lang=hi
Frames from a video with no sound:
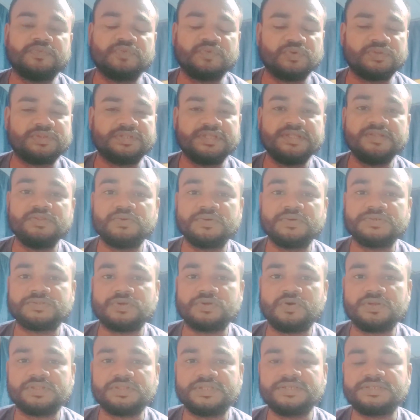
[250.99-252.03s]
दो तीन दोस्त
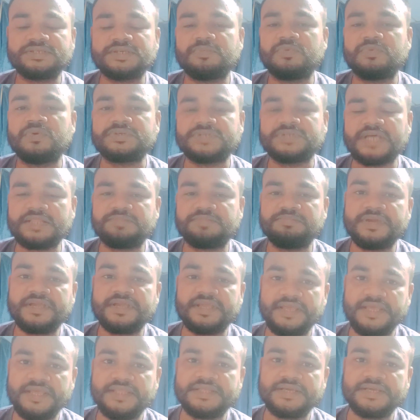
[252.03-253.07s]
और थे सब लोग साथ में
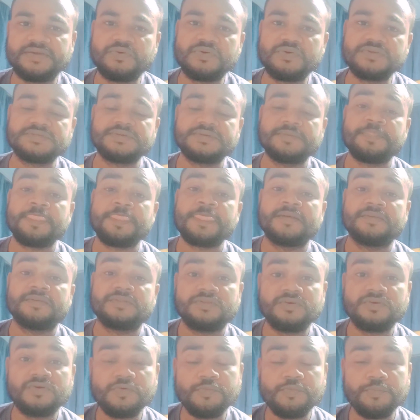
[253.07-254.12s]
किए थे कोर्स
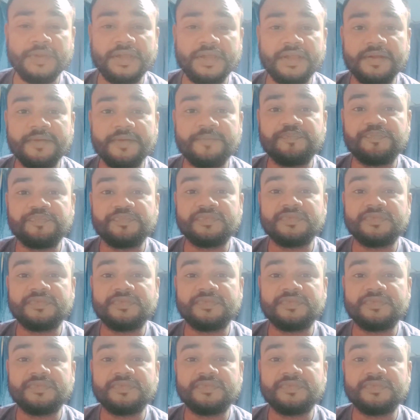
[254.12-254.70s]
तो मैं